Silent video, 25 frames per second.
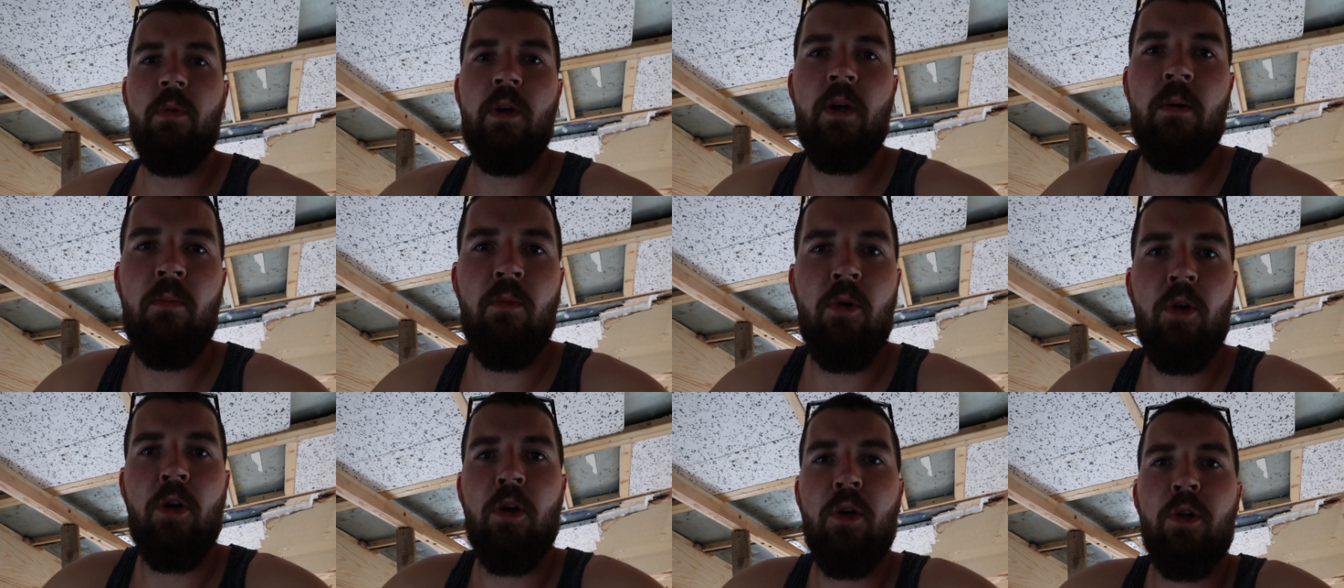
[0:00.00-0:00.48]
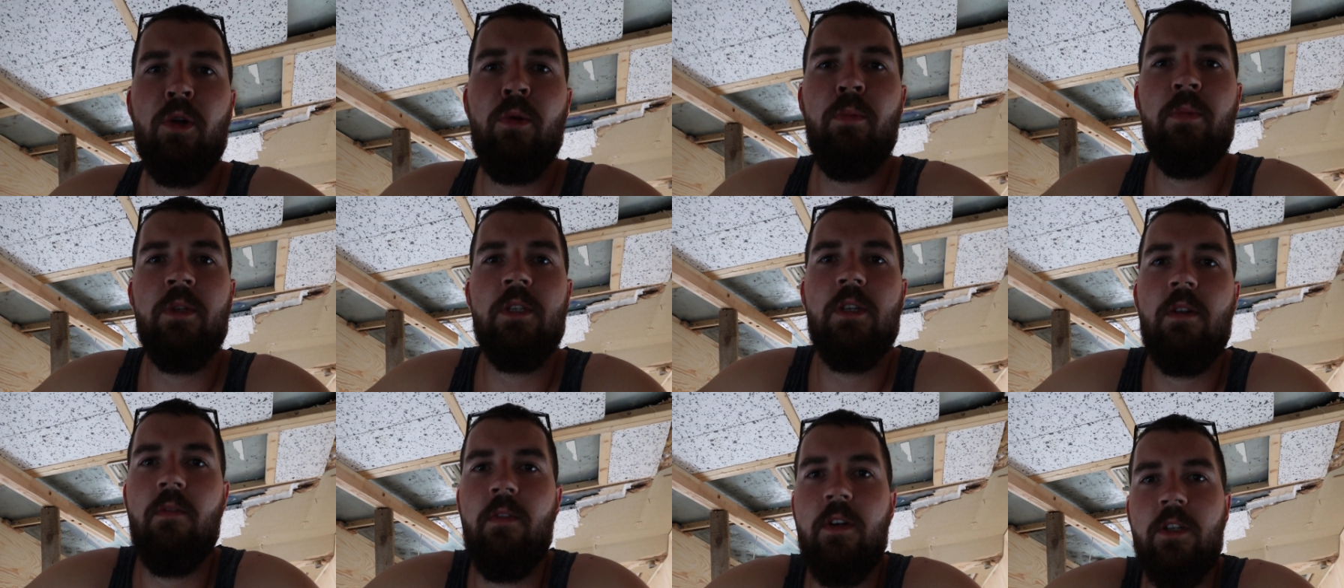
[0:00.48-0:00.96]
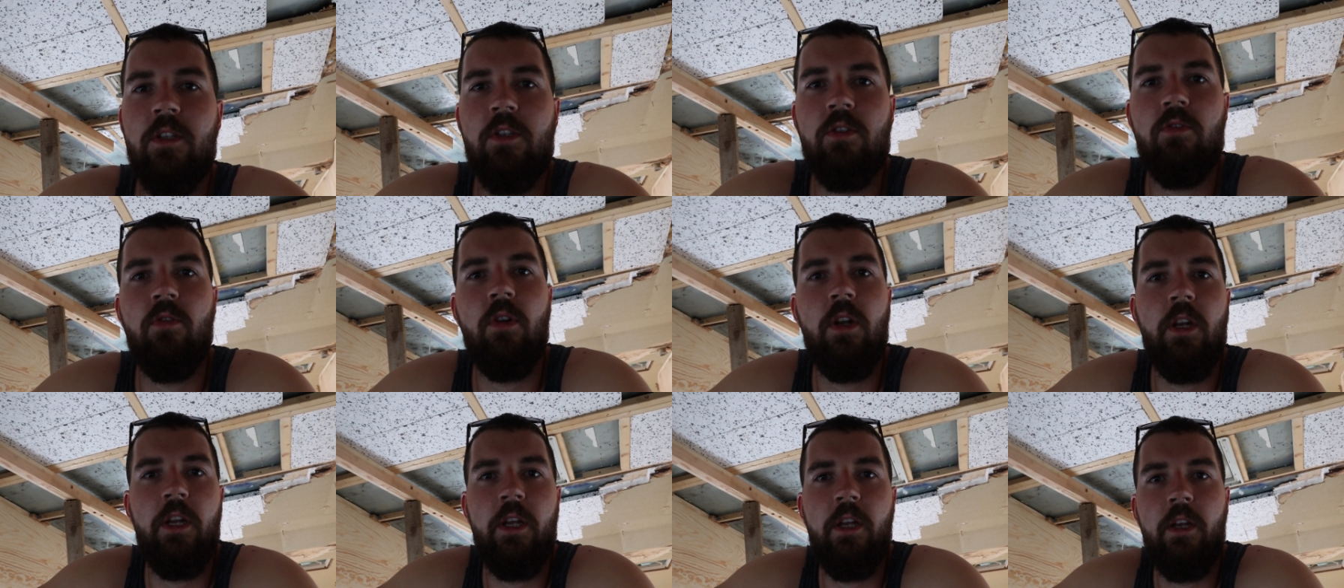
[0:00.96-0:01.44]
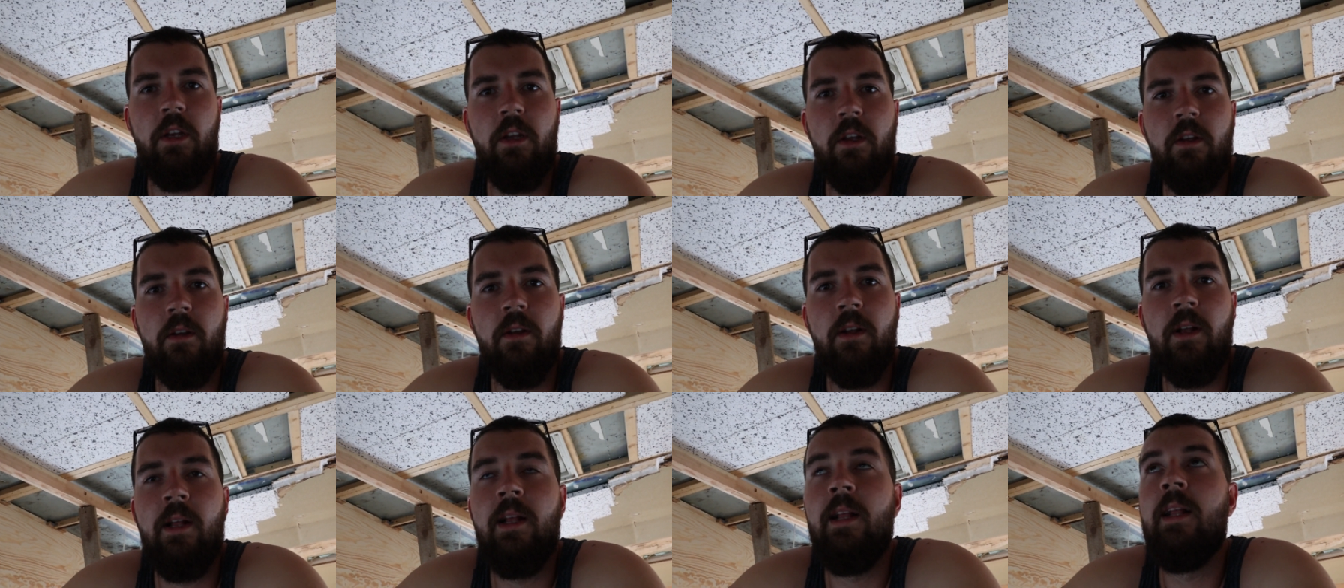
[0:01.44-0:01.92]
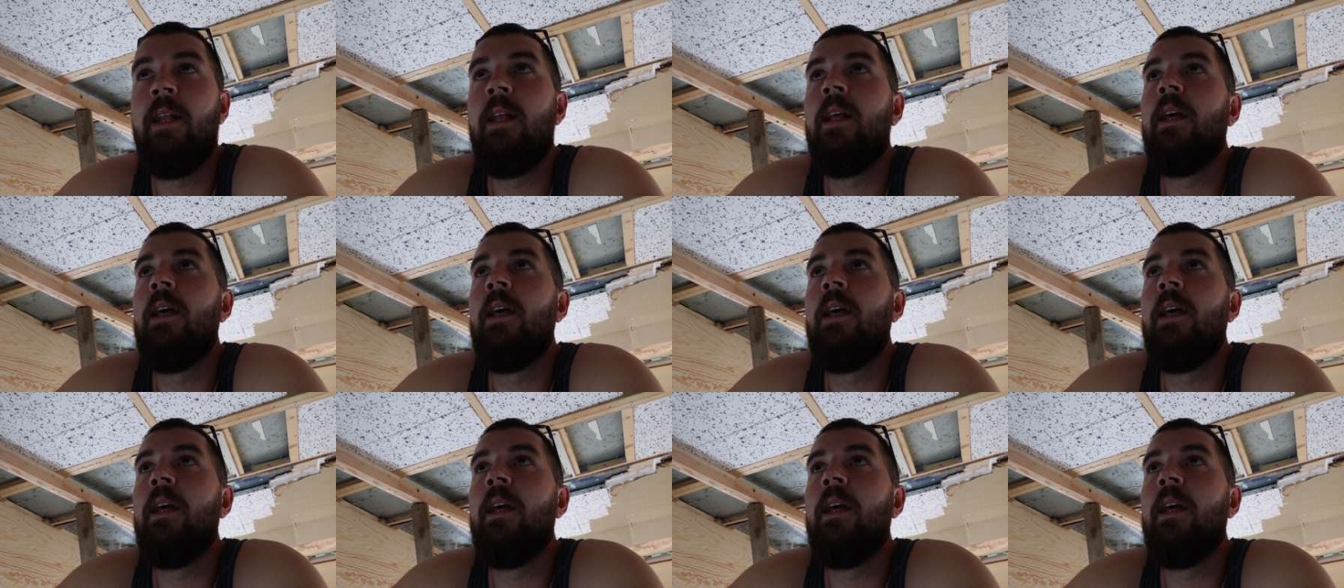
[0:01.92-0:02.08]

Wir haben morgen noch ein bisschen was zu erledigen.